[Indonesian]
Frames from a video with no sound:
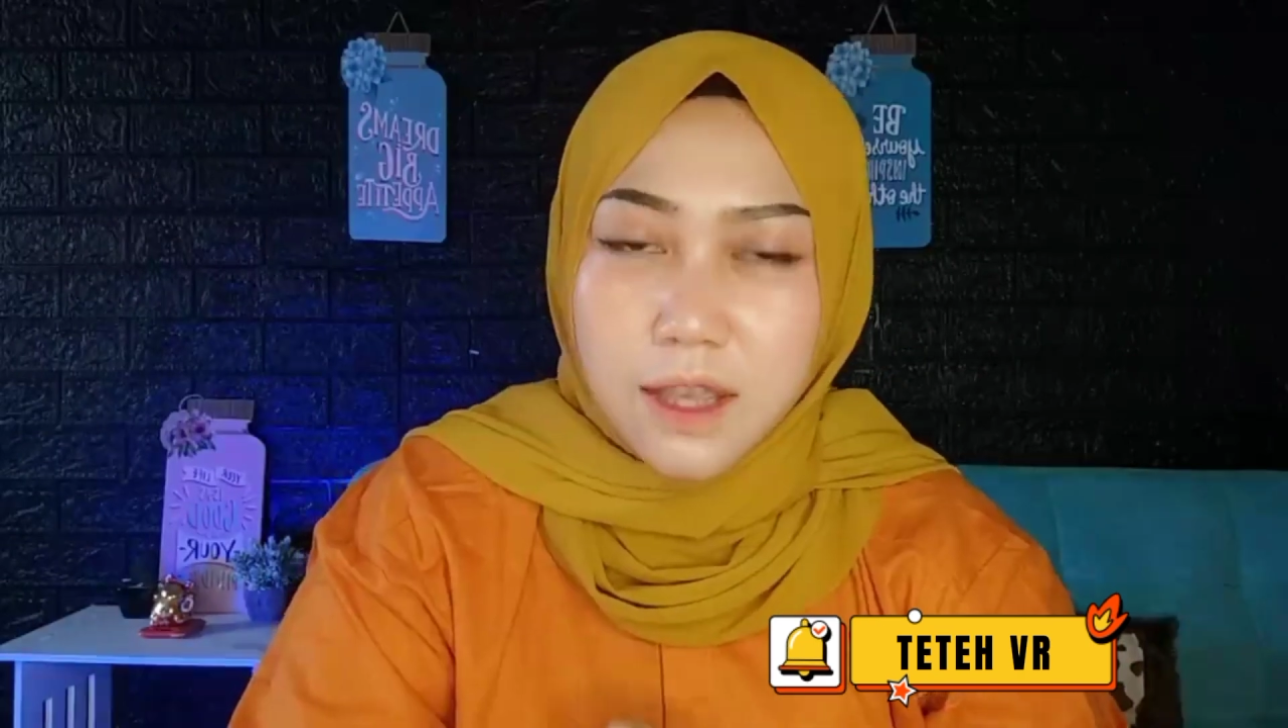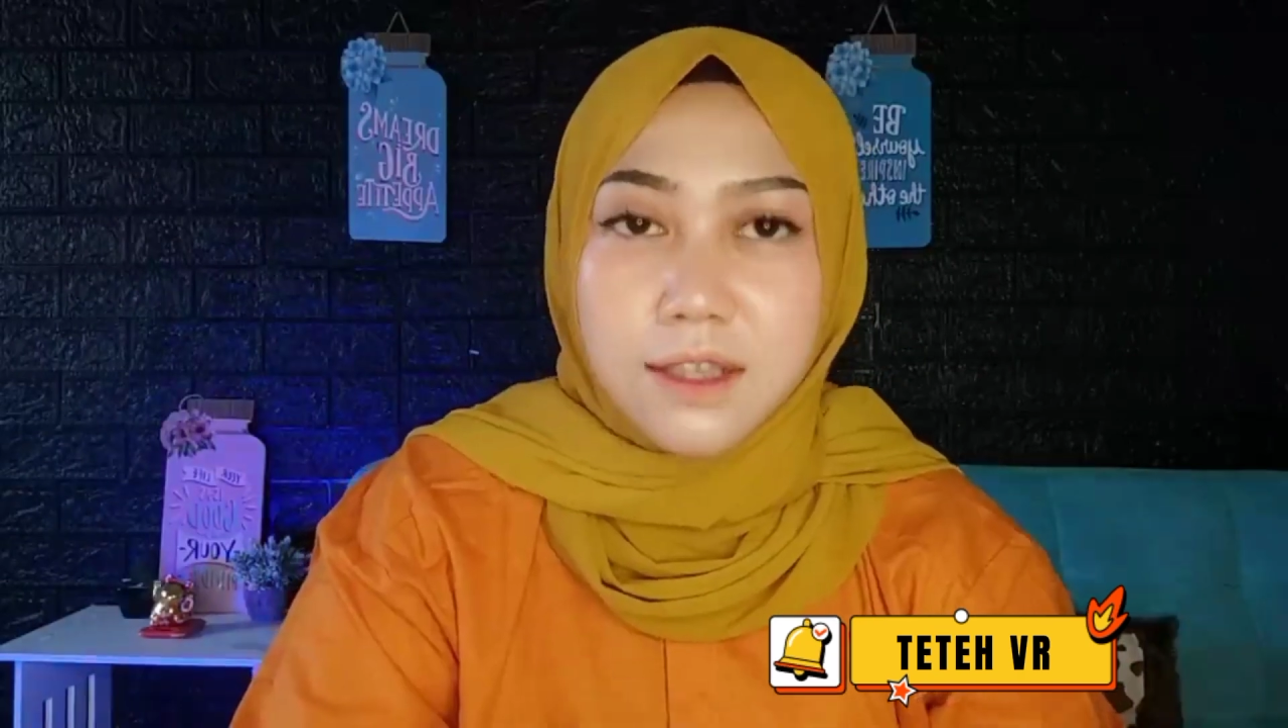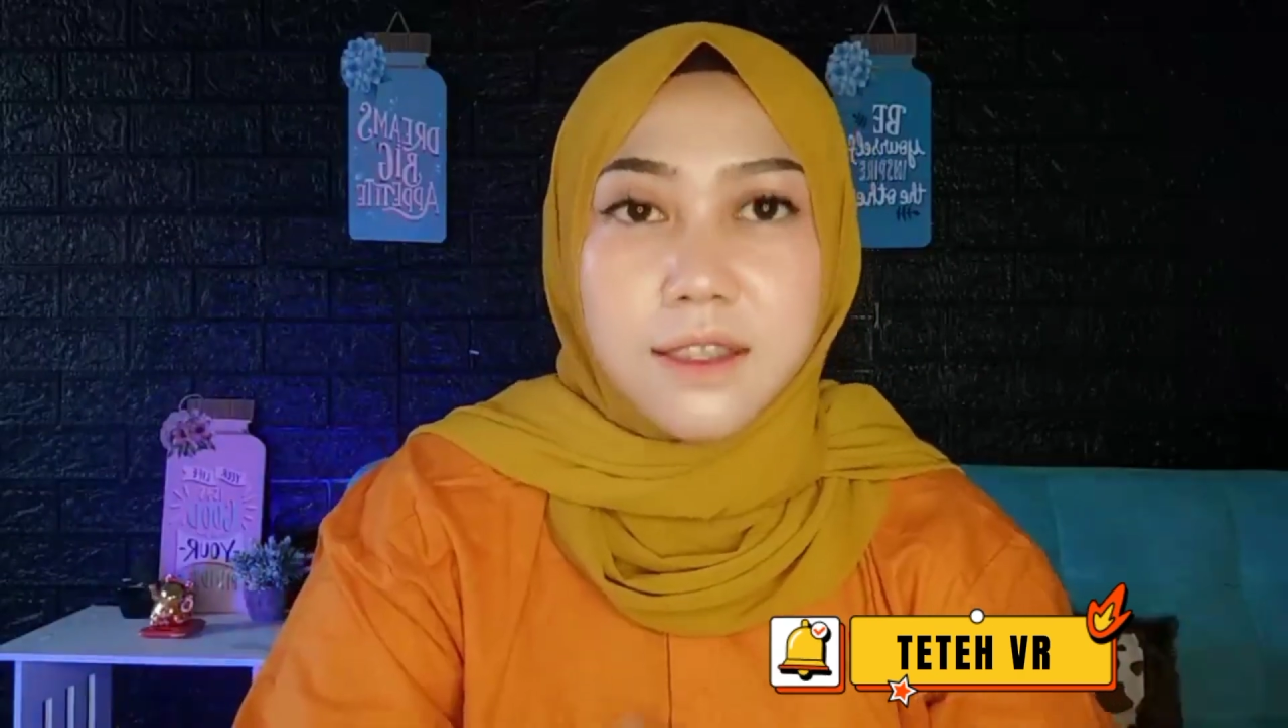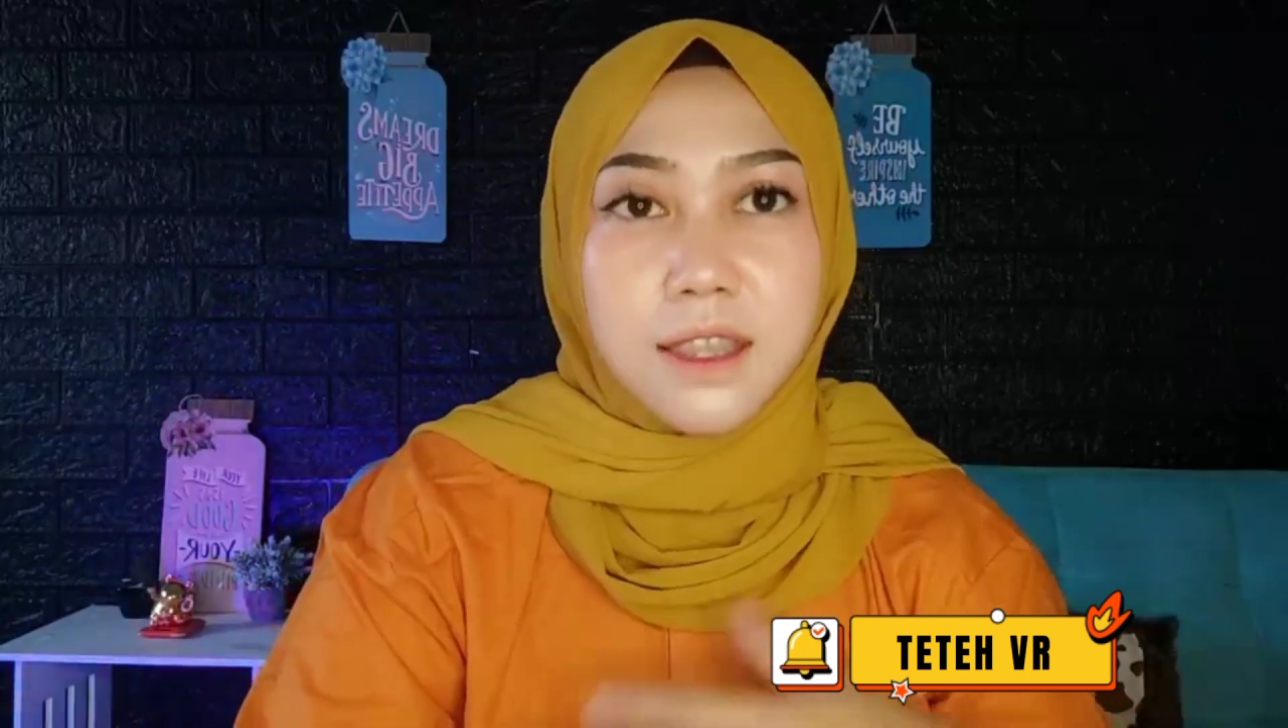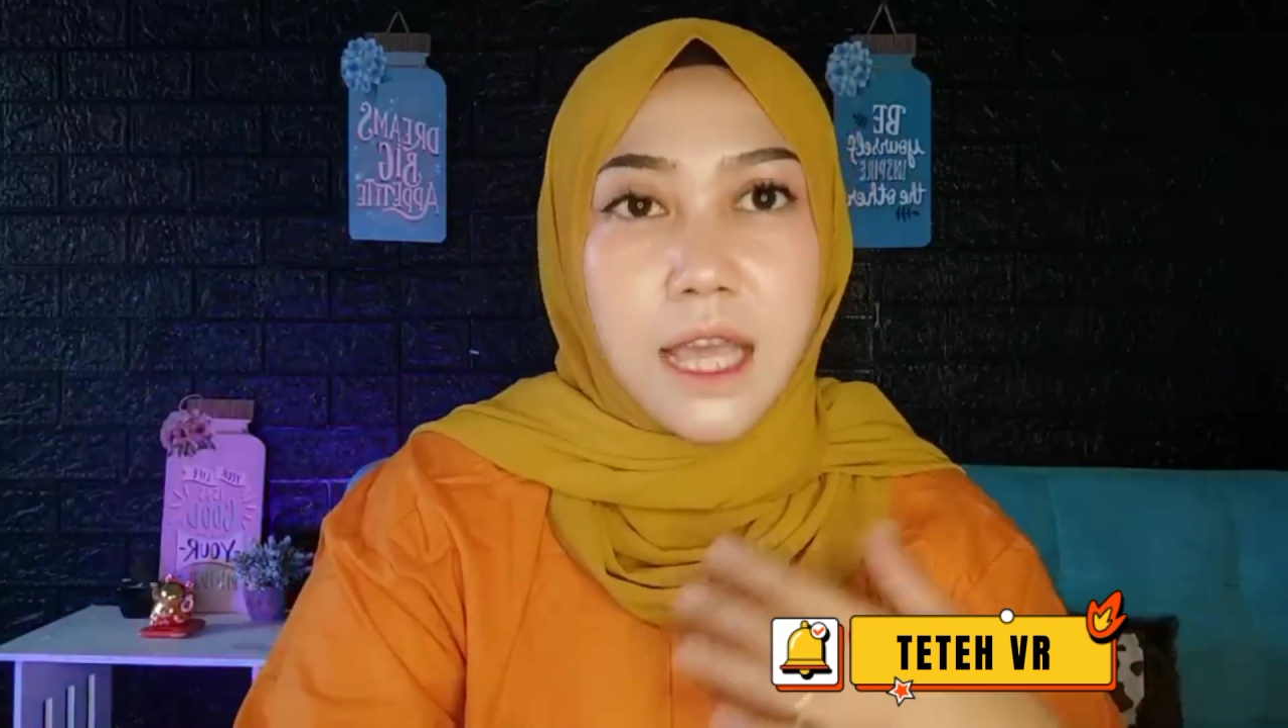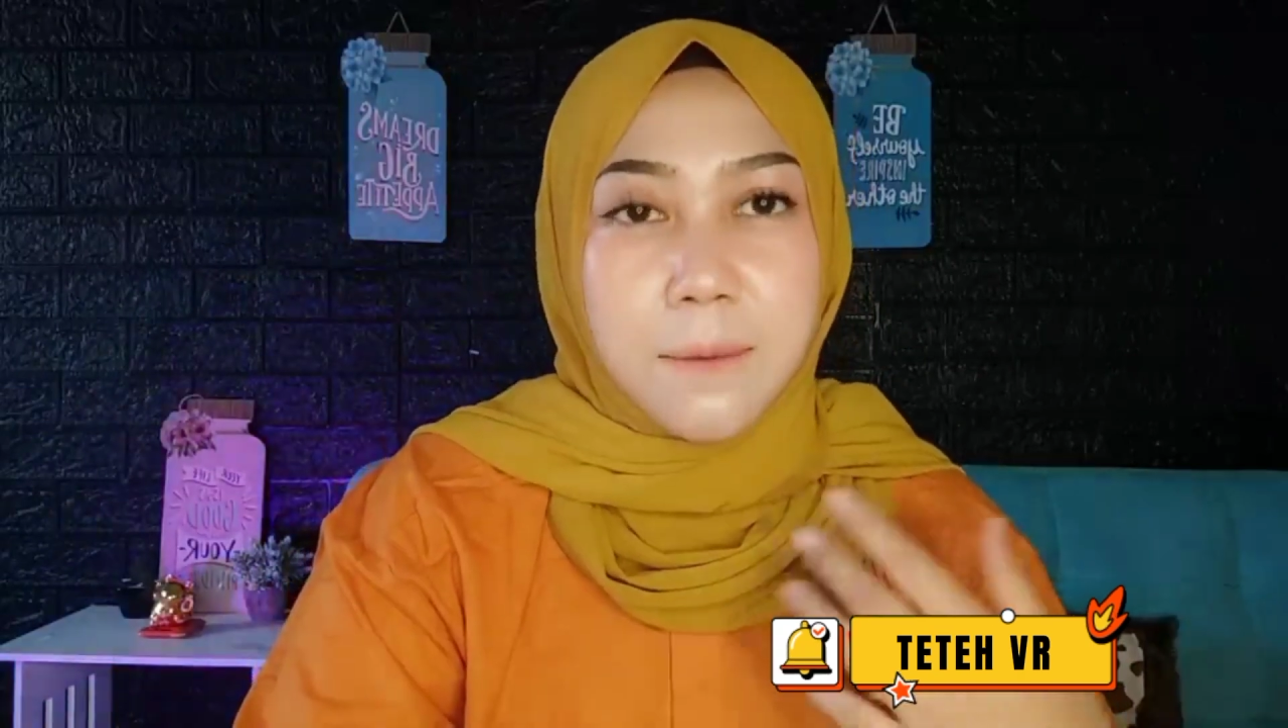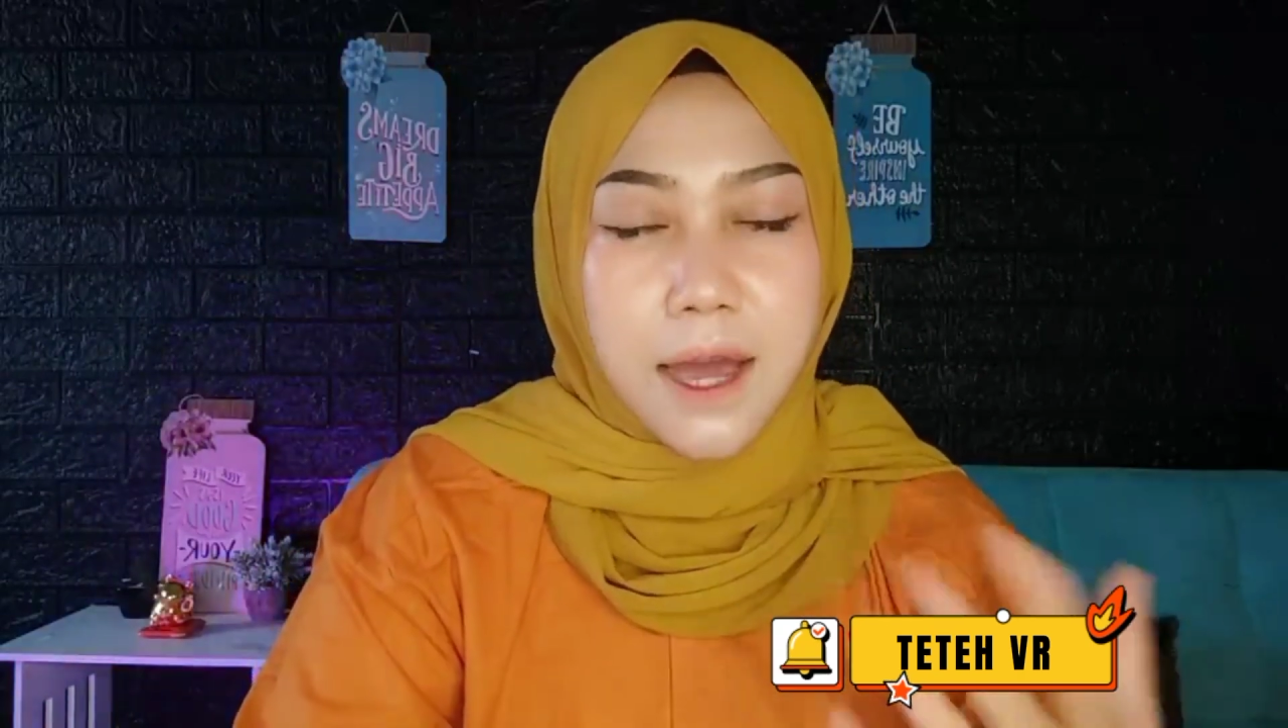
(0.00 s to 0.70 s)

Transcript: setiap